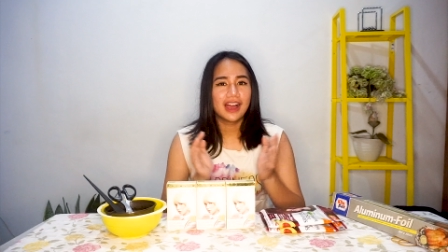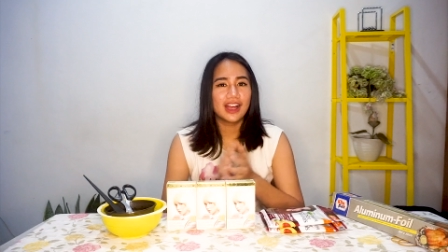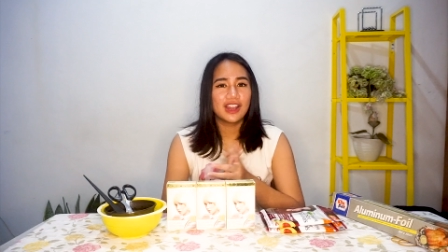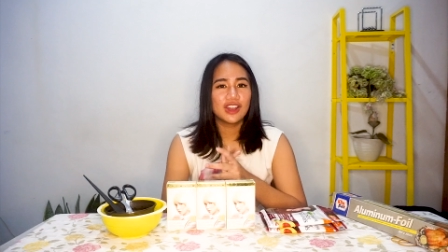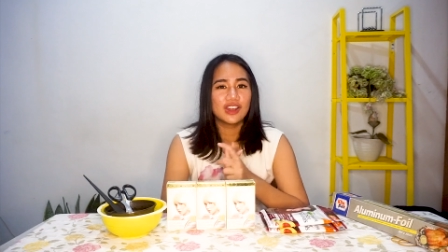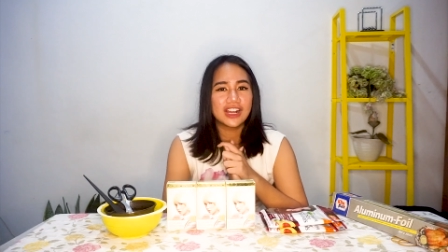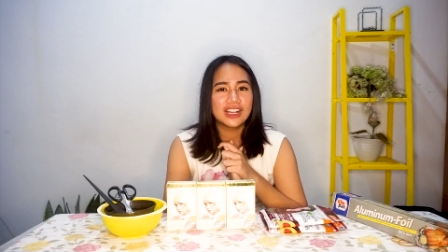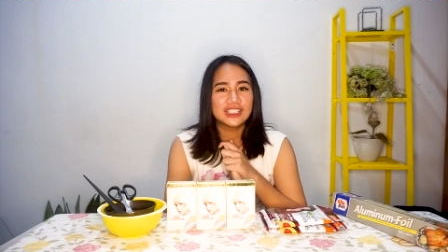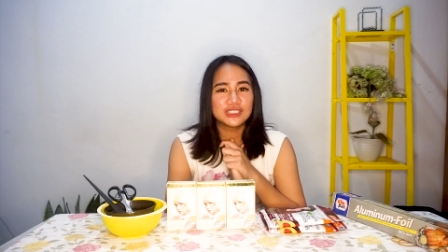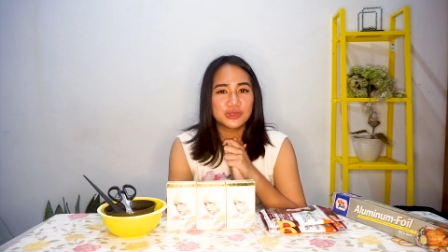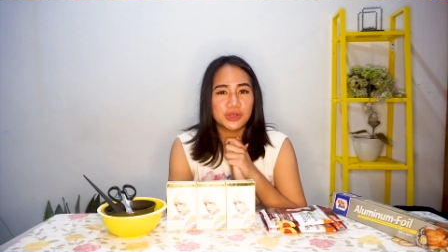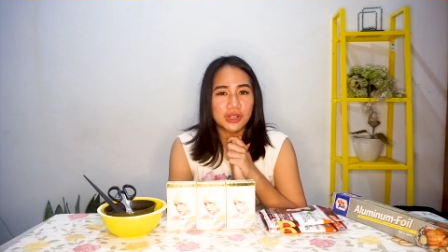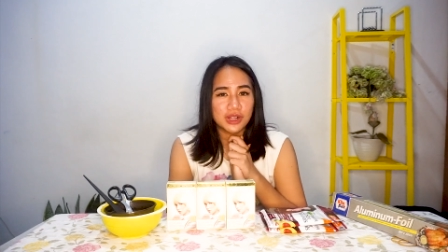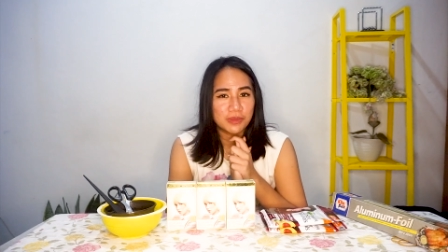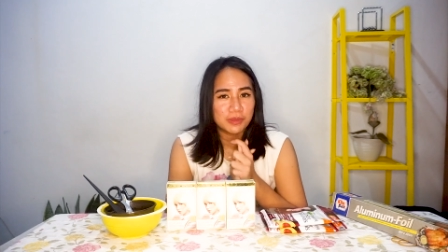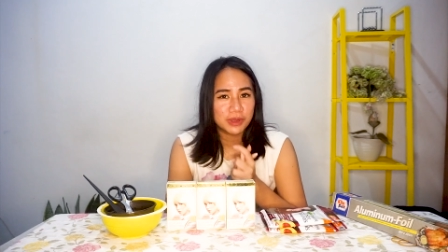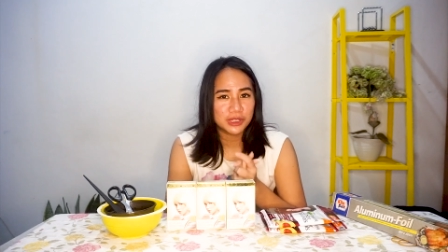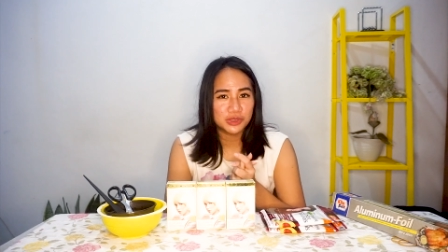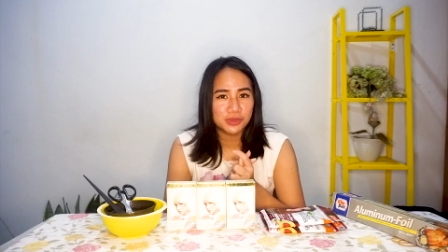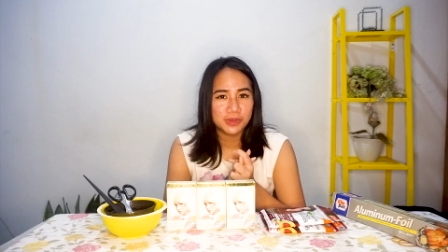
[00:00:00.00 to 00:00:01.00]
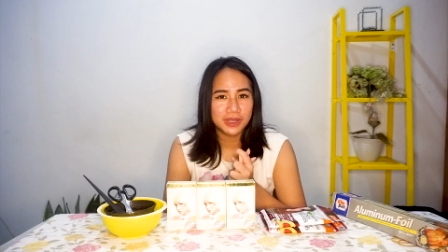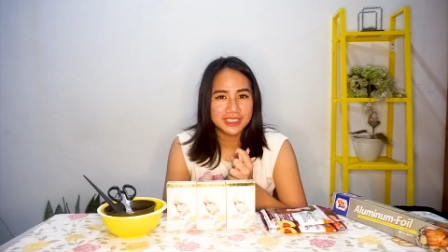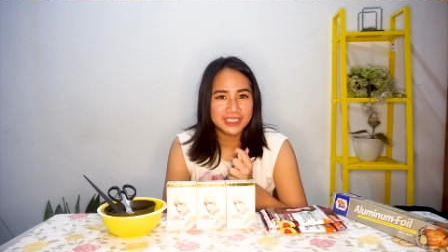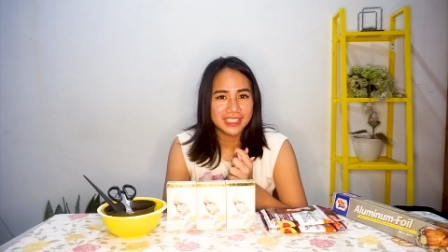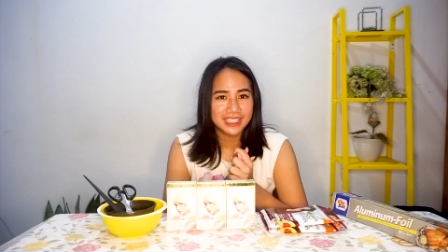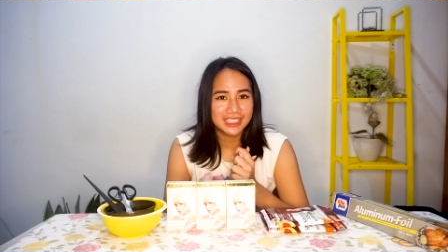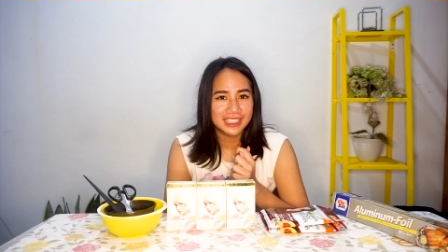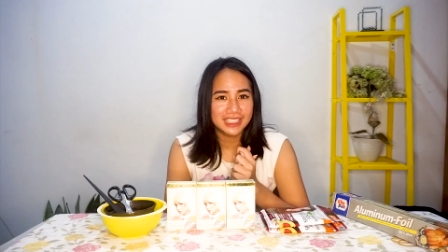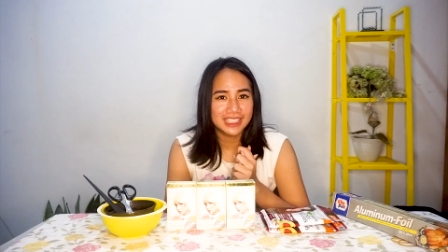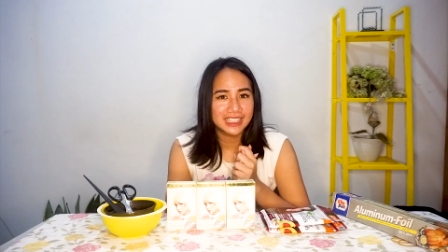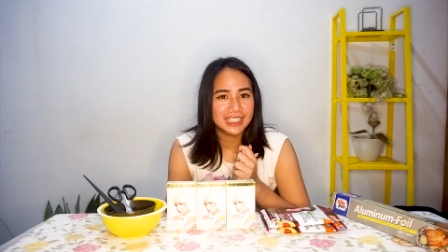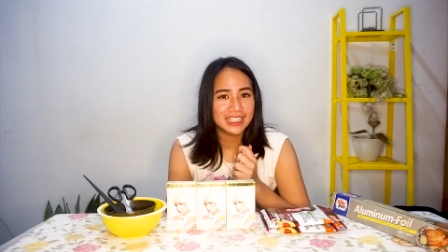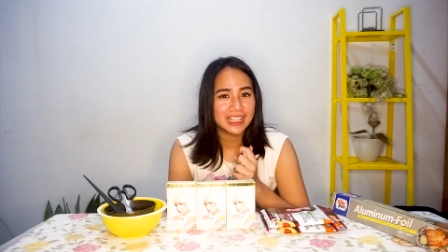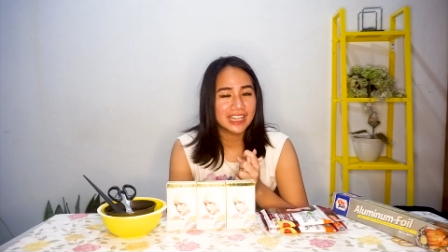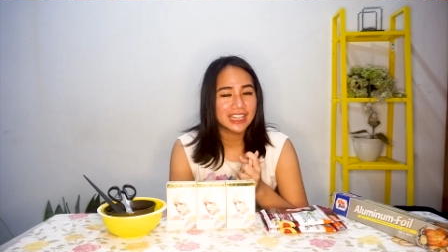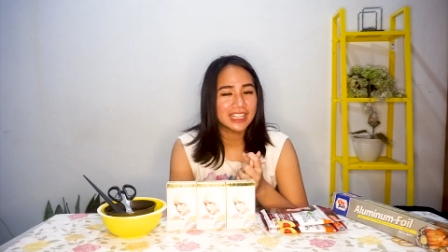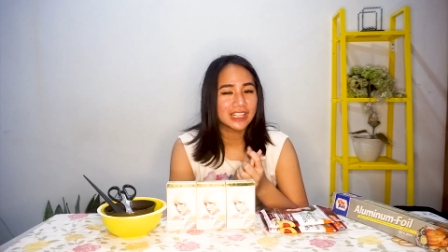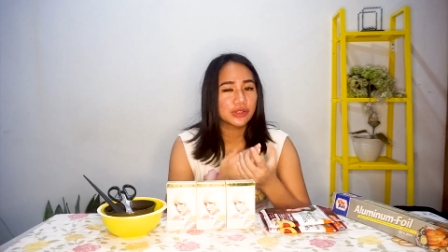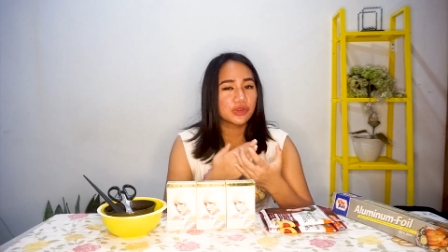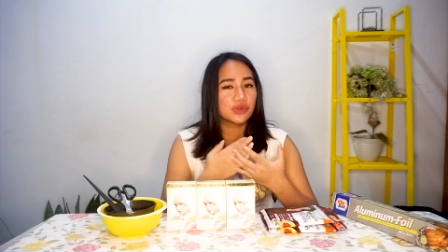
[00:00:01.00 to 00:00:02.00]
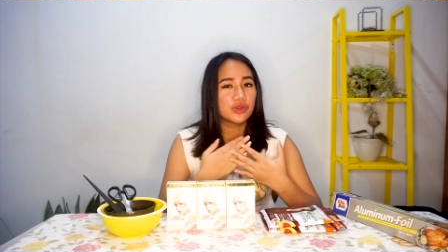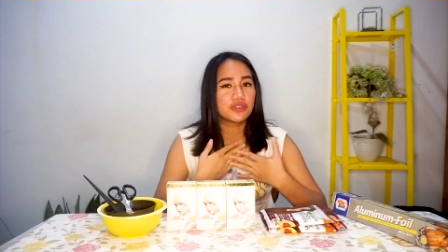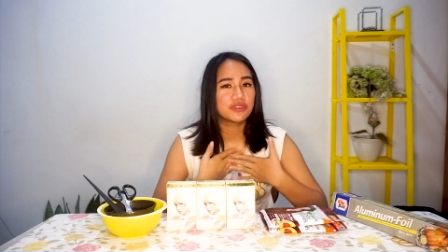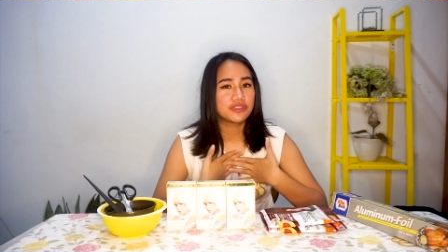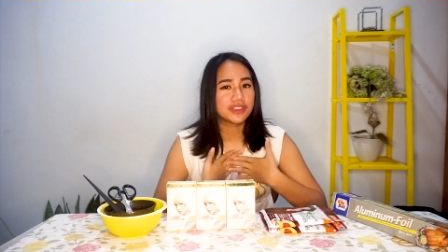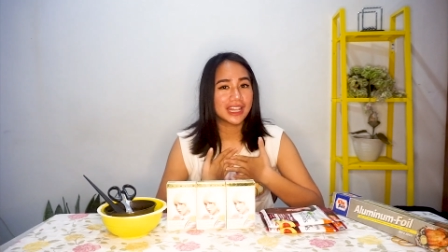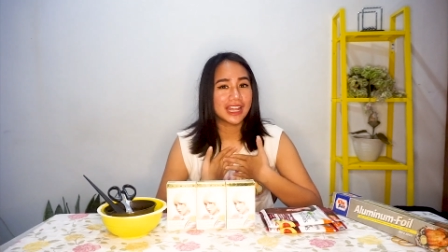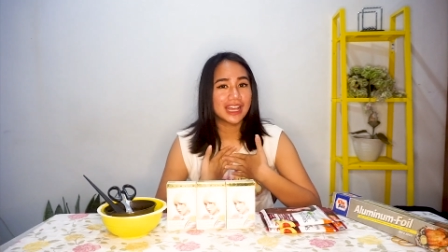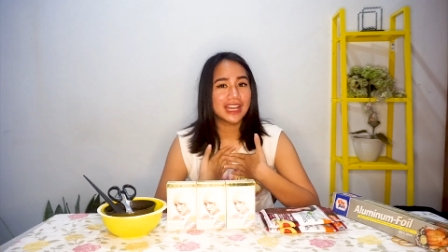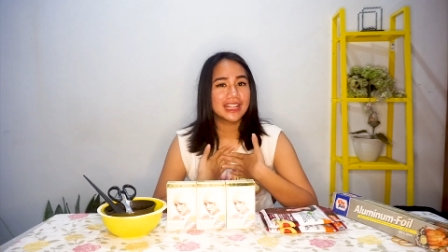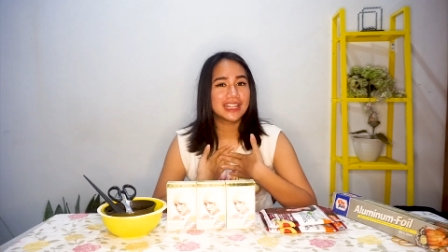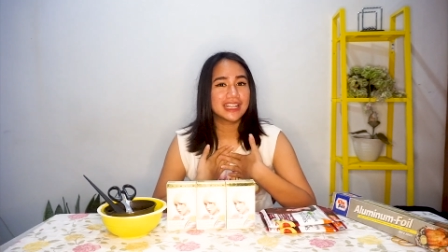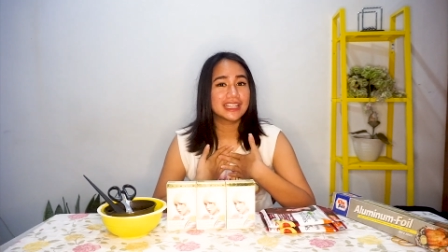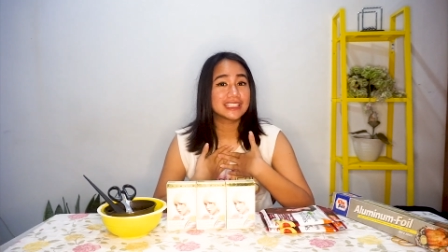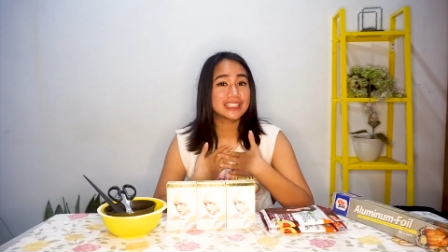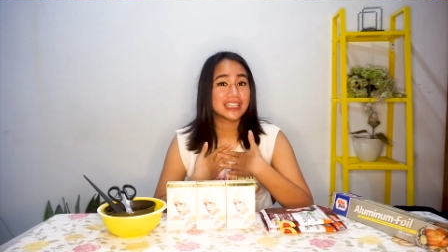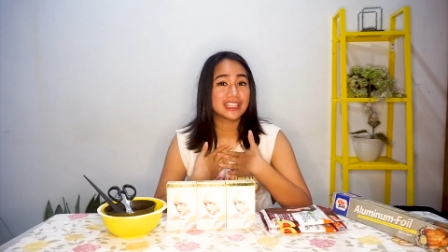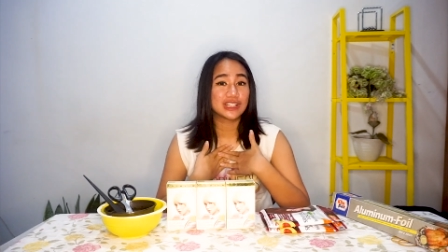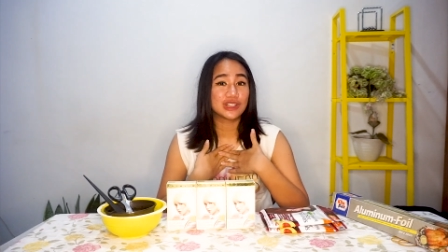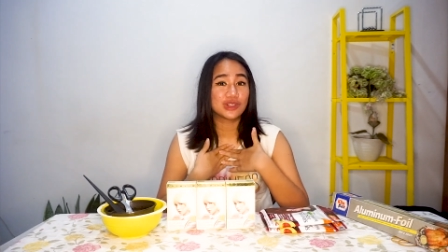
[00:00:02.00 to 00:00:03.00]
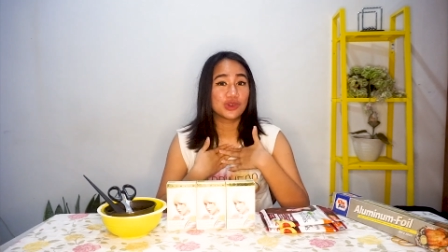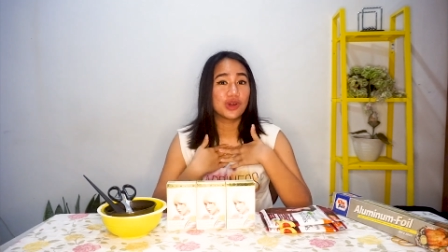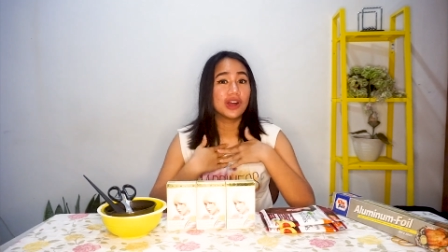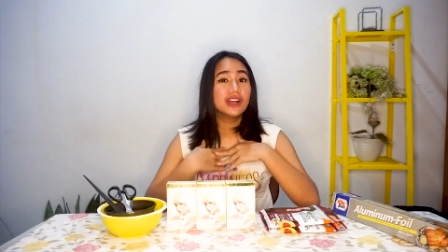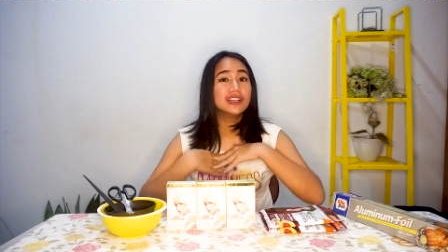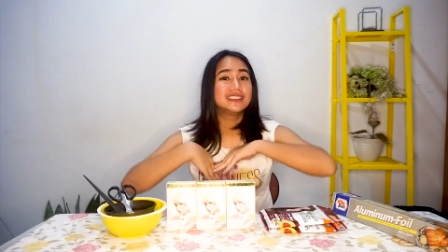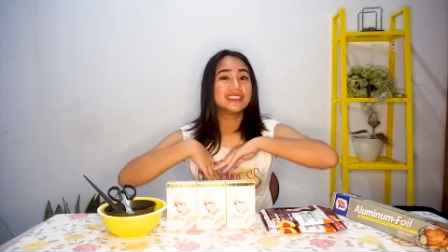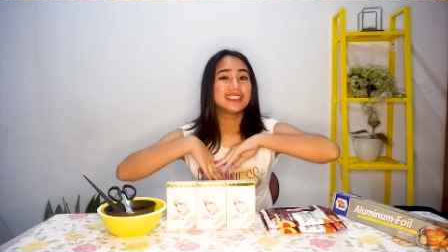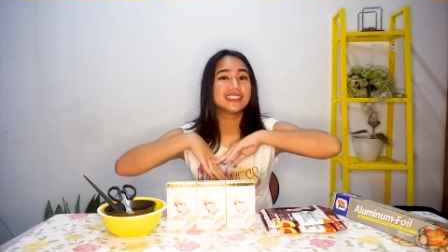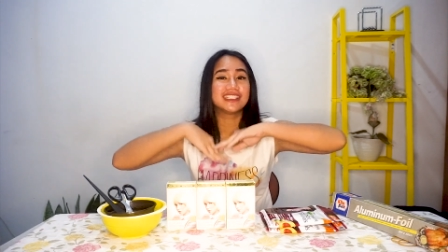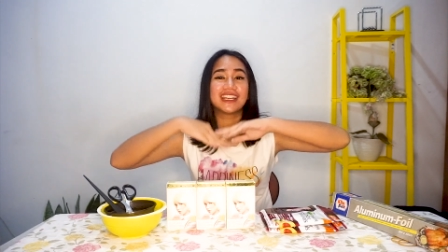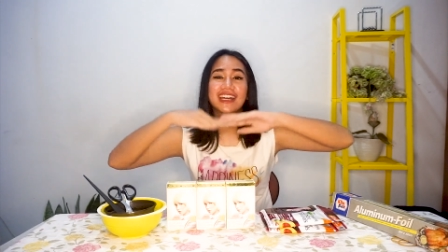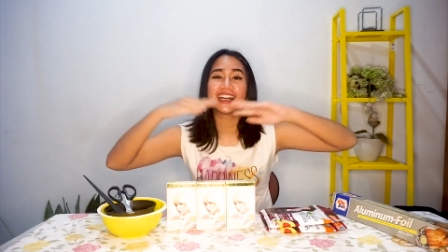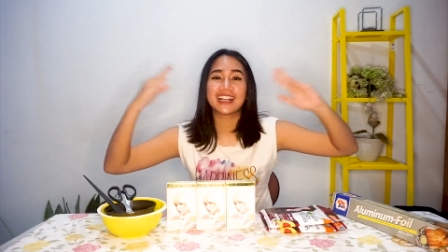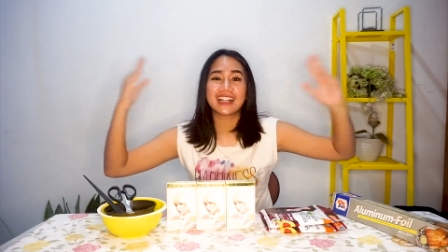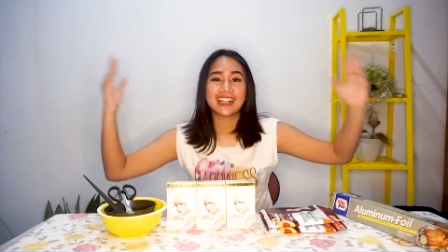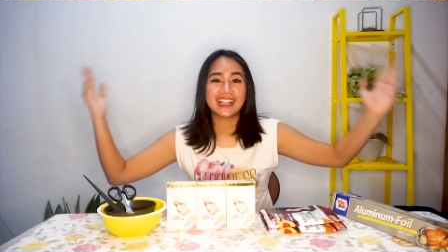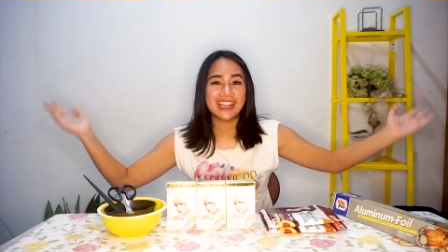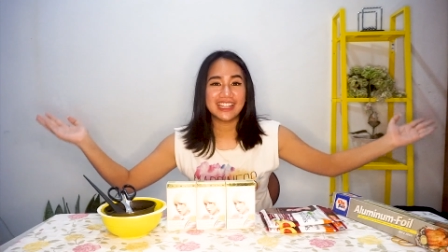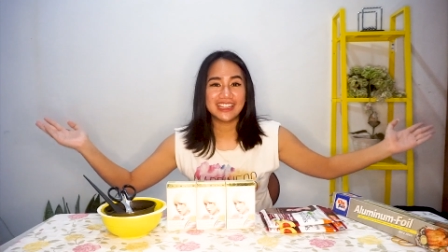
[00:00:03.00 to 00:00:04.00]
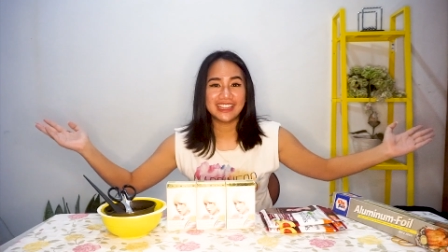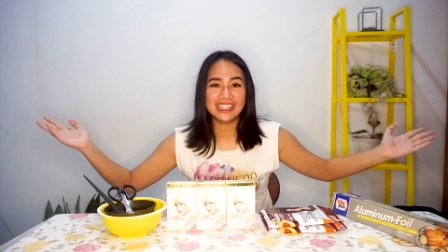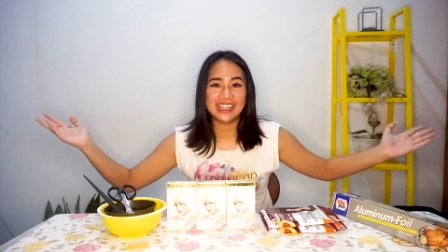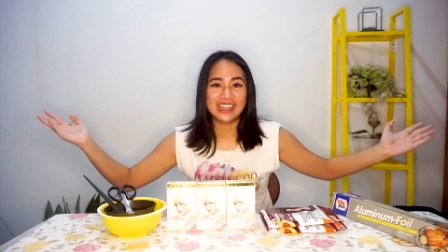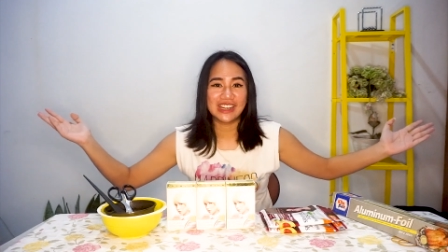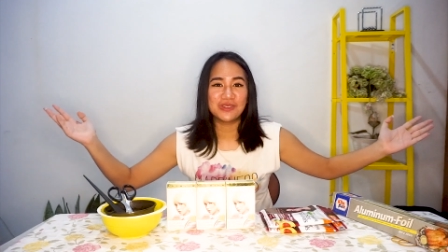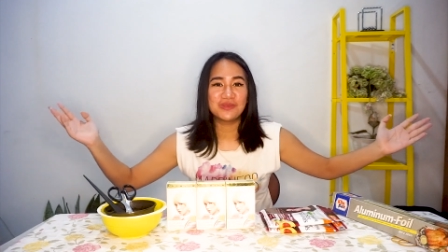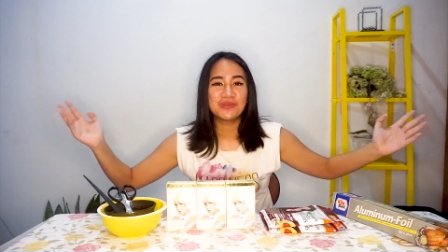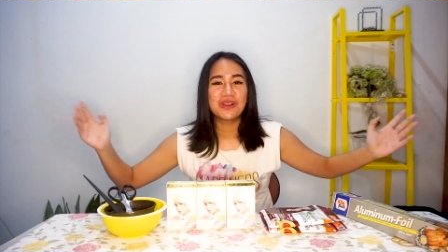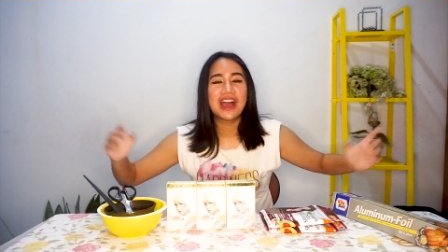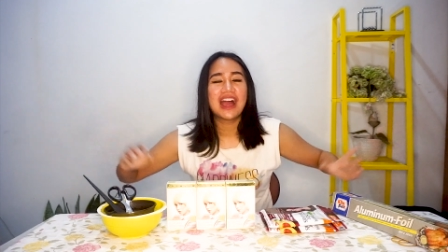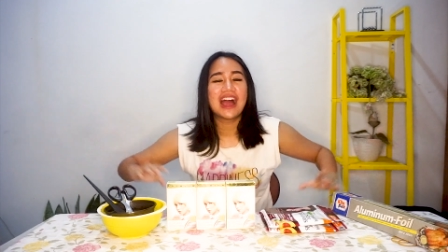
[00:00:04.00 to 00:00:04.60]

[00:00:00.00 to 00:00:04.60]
Halo guys, welcome back to my channel. Kenalin gue Vila dan channel gue isinya random.